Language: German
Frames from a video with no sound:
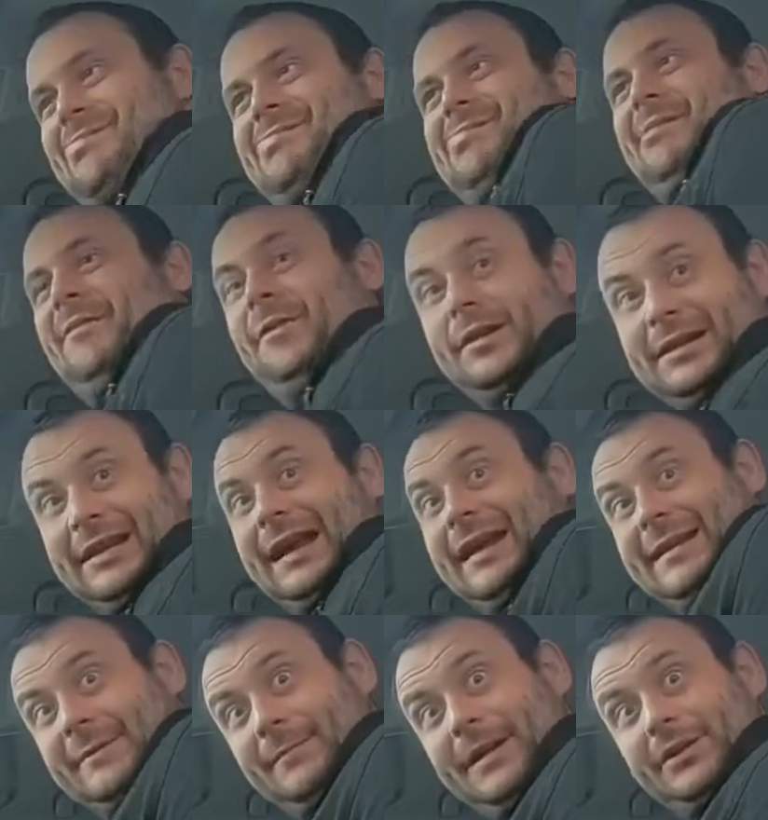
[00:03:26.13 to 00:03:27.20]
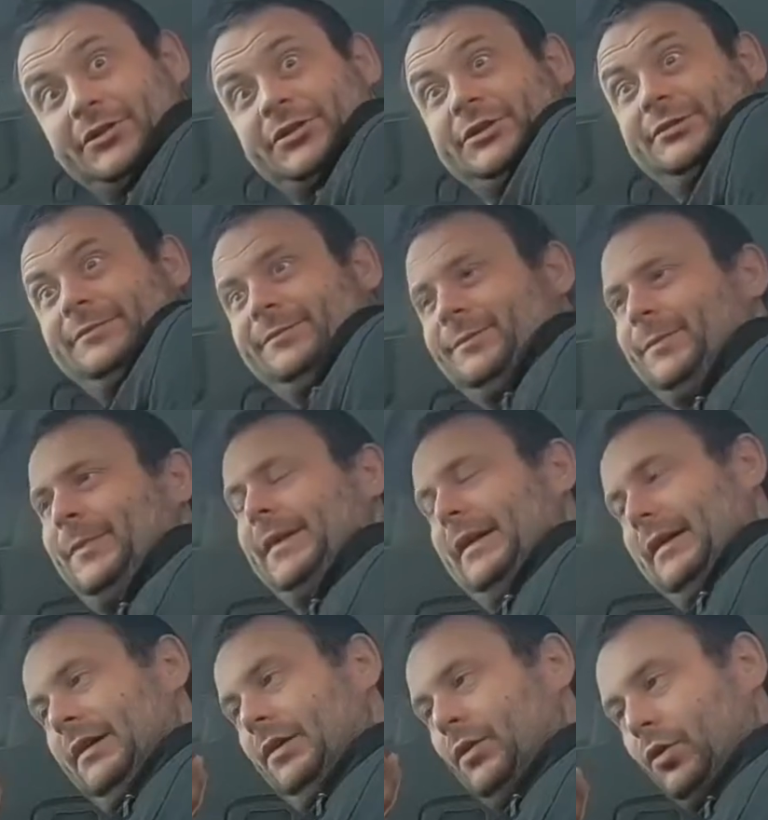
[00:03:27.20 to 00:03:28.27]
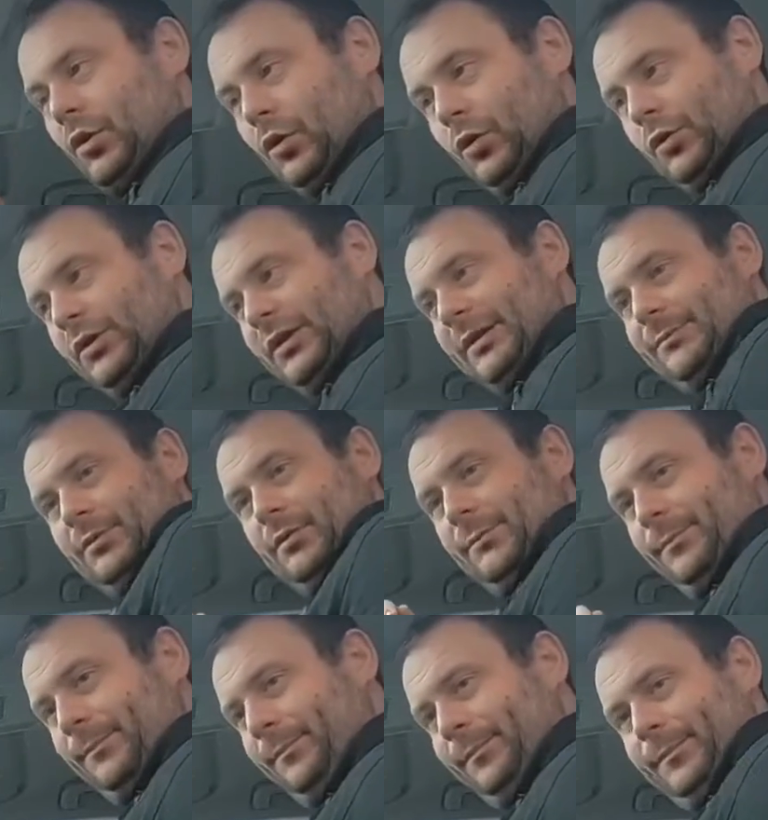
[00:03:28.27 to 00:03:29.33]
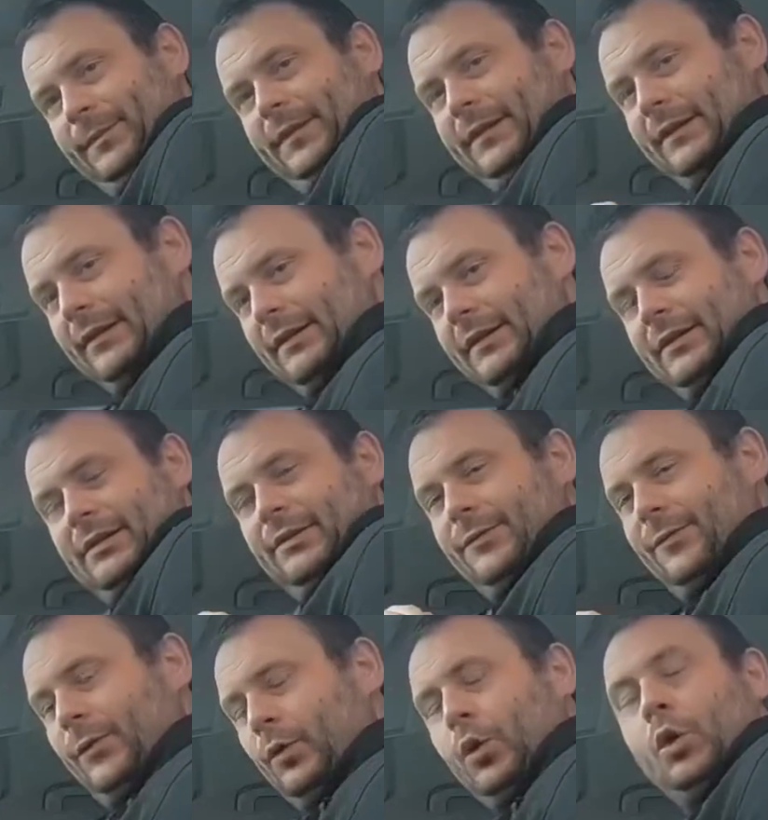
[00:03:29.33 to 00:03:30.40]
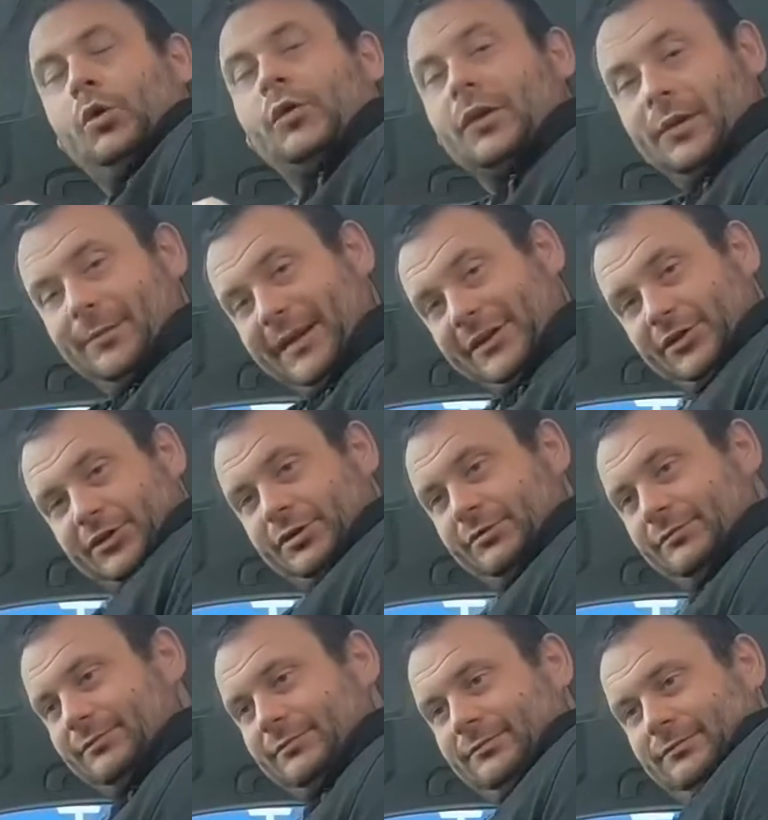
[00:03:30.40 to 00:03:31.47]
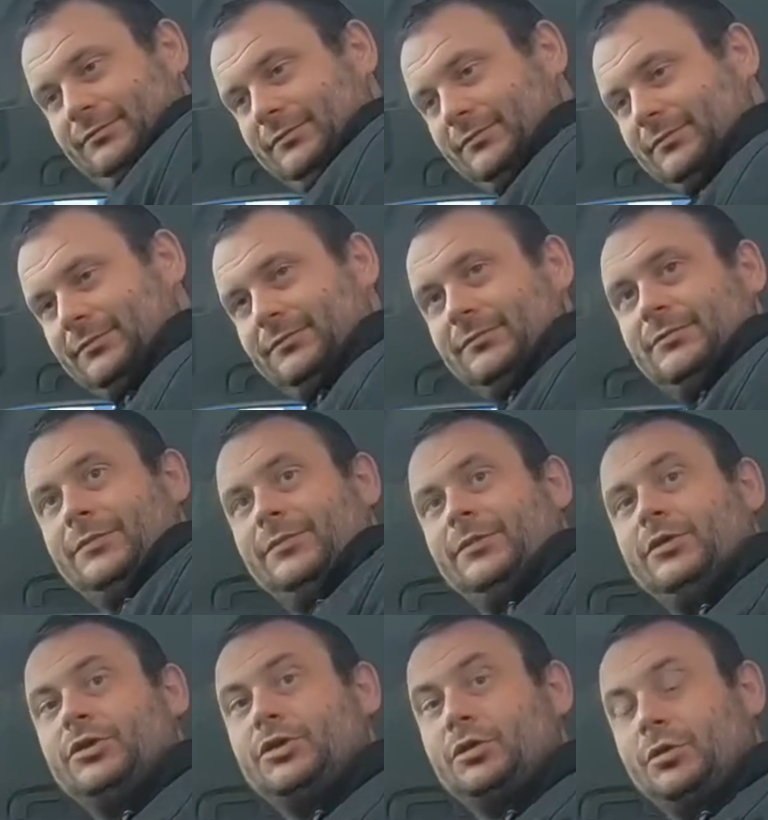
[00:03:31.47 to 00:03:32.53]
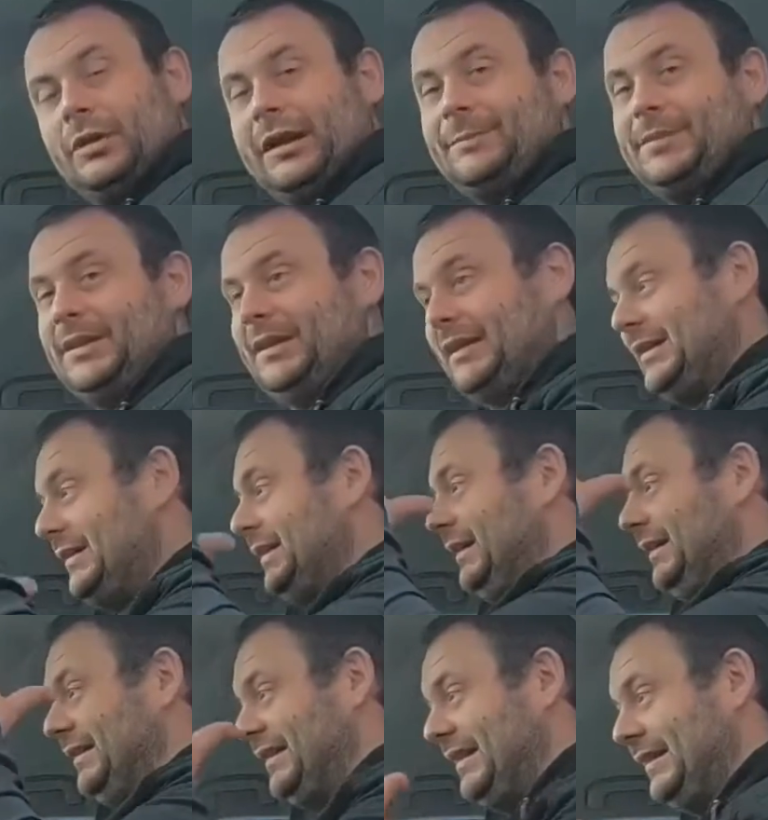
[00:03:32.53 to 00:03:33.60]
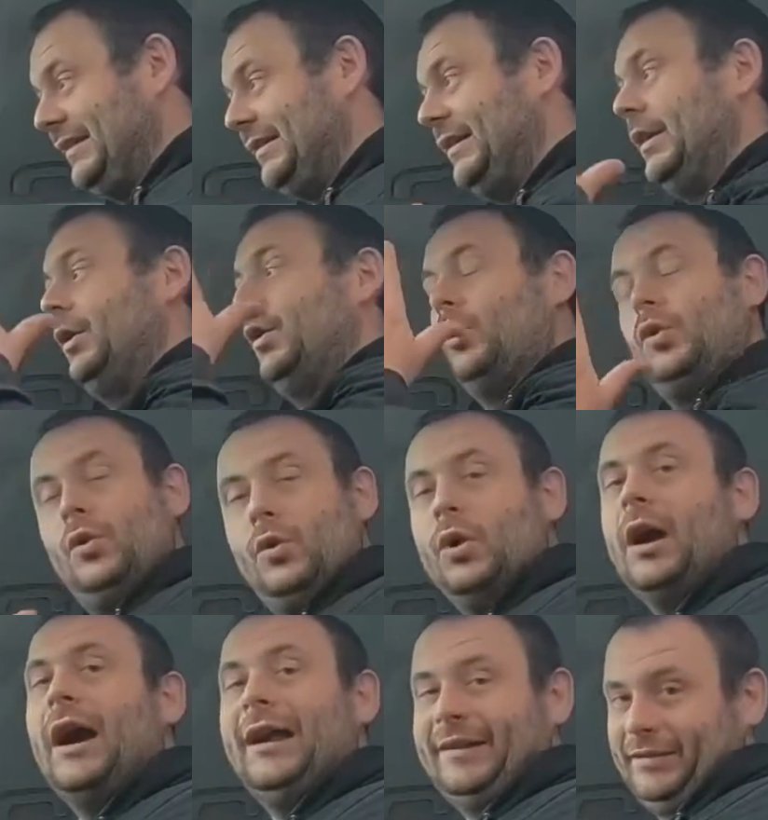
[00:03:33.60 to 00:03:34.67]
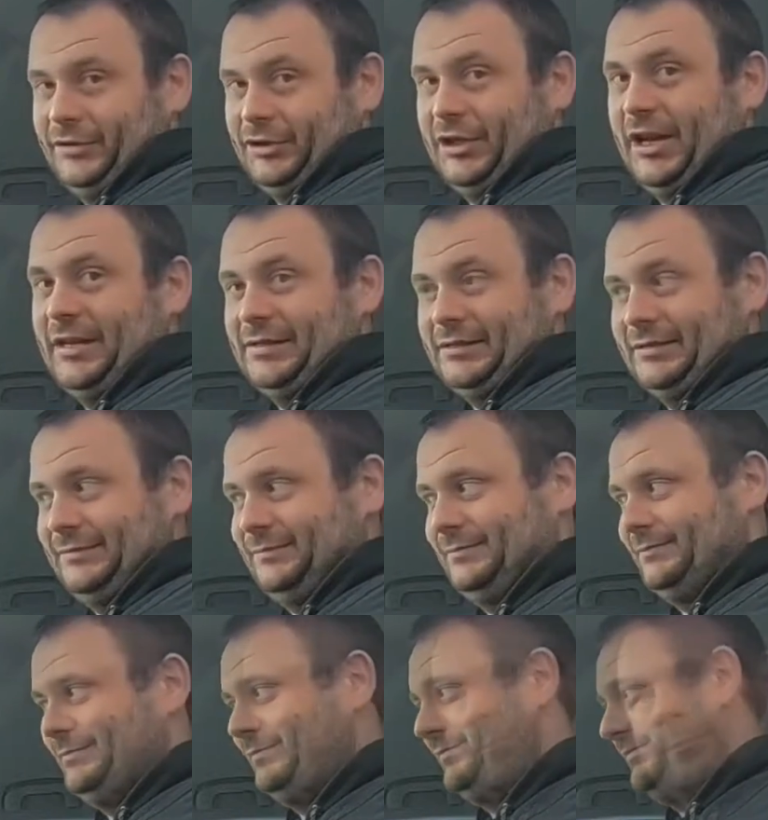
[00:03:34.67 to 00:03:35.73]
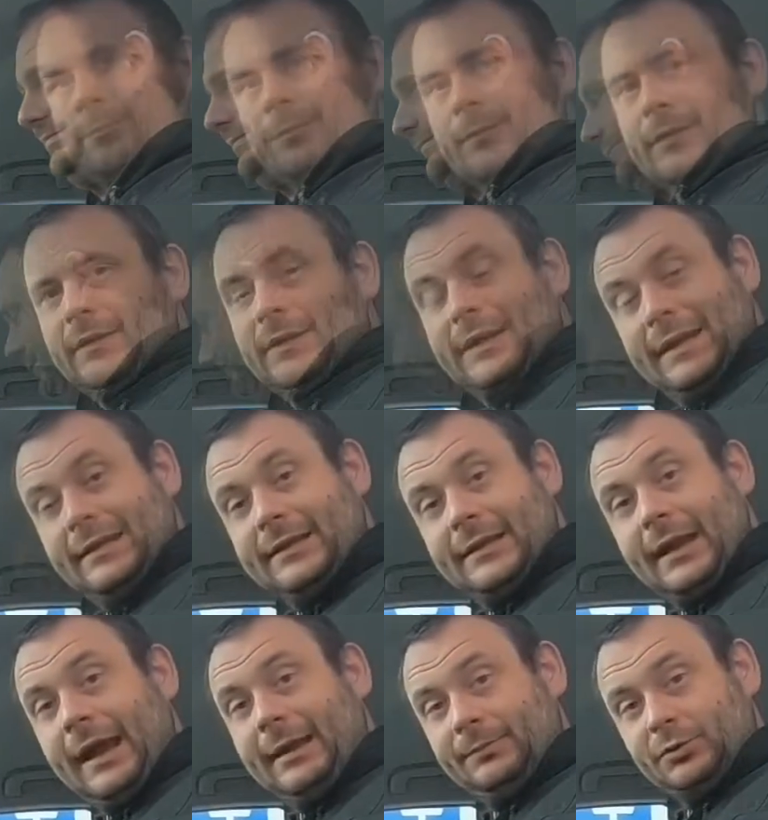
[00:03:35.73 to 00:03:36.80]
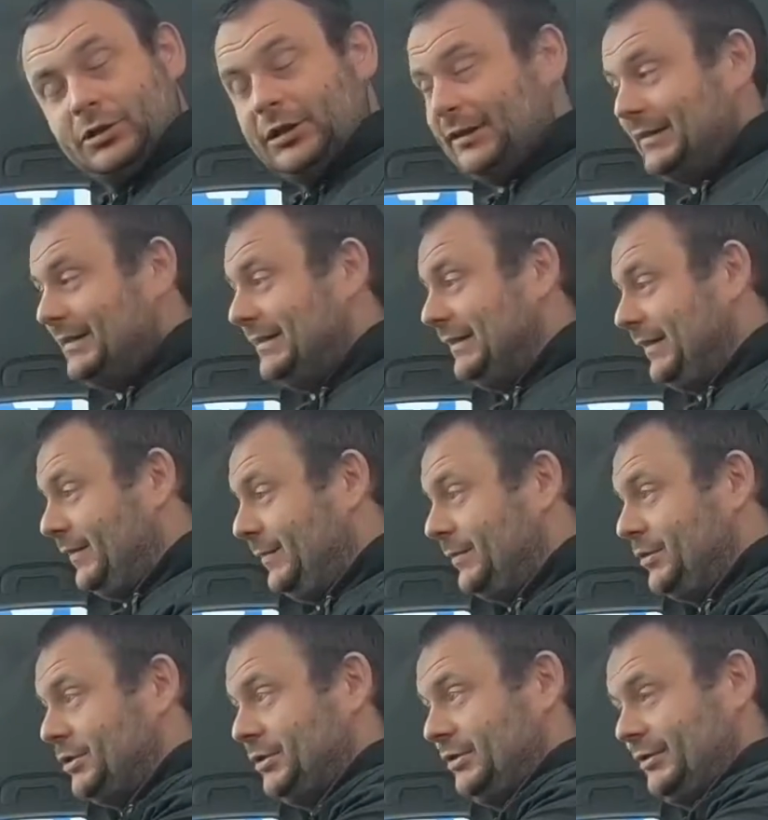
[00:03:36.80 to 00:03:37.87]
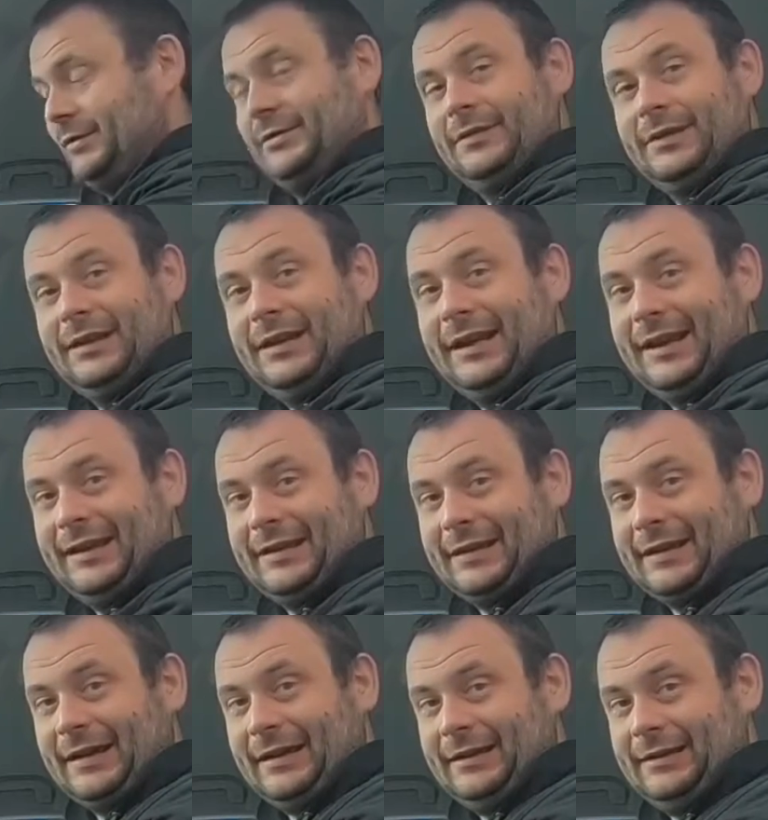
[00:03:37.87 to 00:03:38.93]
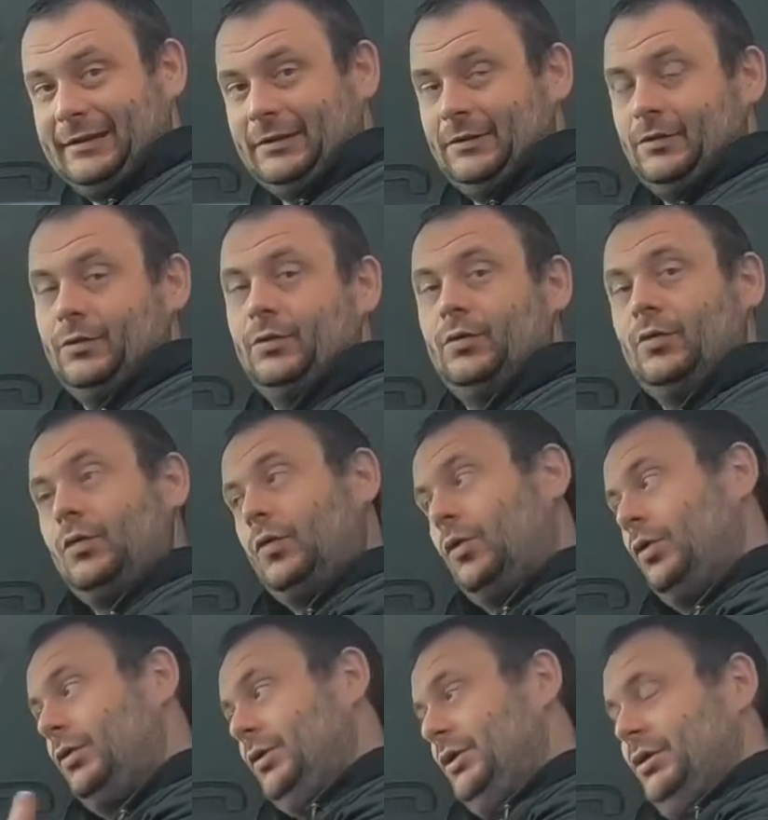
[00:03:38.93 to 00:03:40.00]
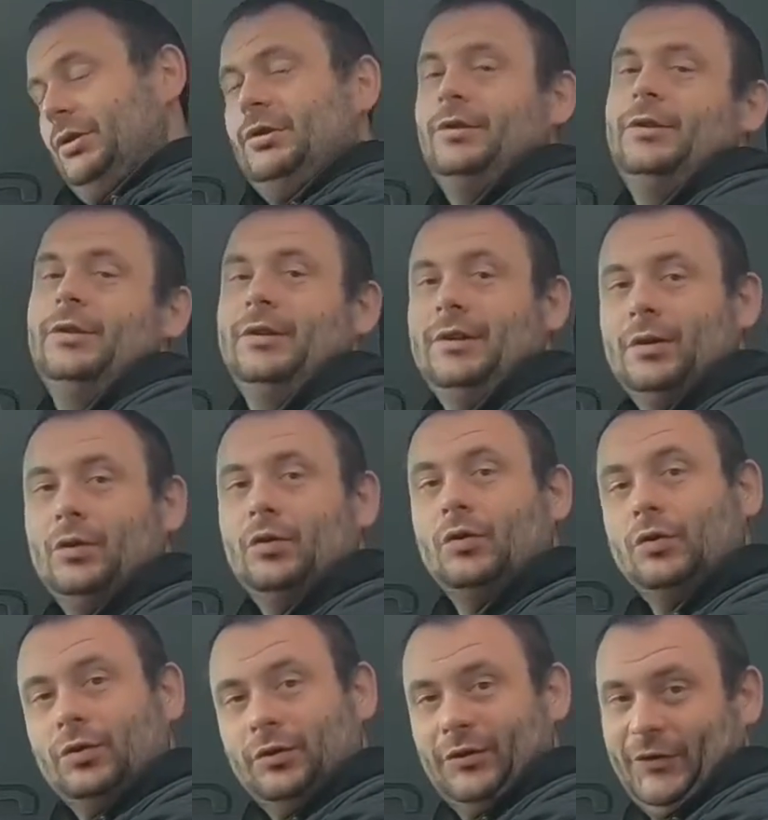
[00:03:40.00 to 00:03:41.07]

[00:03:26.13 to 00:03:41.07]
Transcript: für kleine Menschen, runterpumpen für größere Menschen. Schon habt ihr die richtige Sitzhöhe eingestellt. Jetzt Abstand zwischen Lenkrad und uns.